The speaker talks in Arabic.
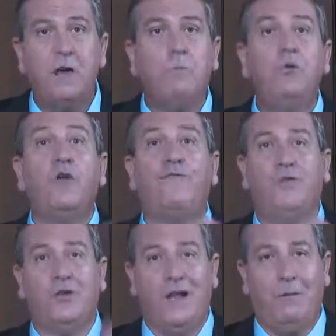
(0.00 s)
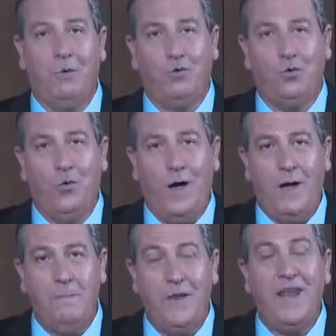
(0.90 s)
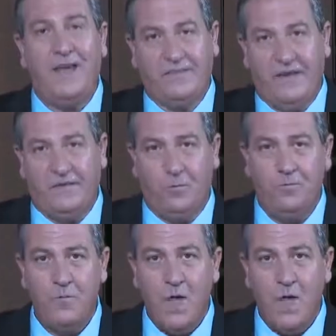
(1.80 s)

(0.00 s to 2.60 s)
بنرفض الموضوع من أساسه